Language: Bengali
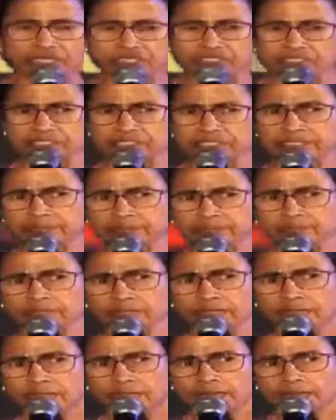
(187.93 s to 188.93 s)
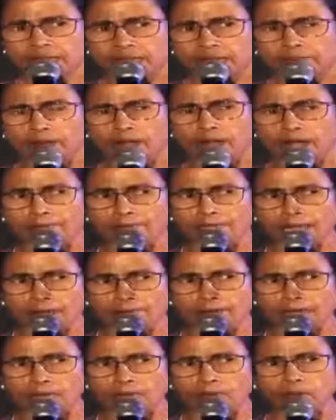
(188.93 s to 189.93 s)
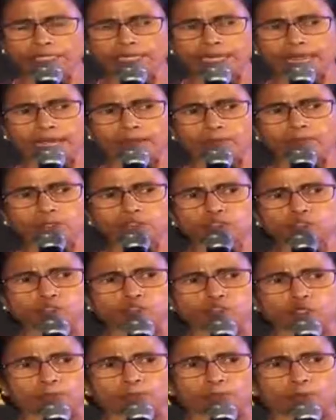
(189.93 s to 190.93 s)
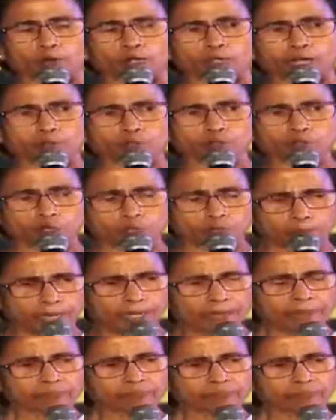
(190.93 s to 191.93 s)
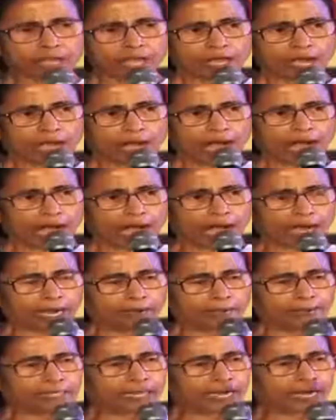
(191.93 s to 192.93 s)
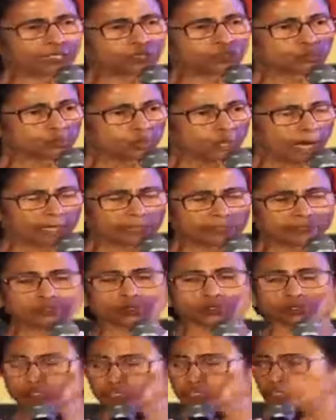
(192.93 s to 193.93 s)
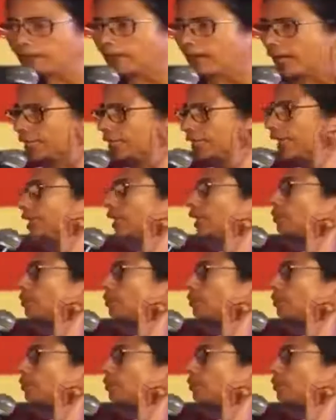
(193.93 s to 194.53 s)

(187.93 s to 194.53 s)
এসছি এবং আমি আবার বলি এক বছর ধরে প্রোগ্রাম চলবে আগামীকাল ডুরান্ড হচ্ছে বাংলায় এই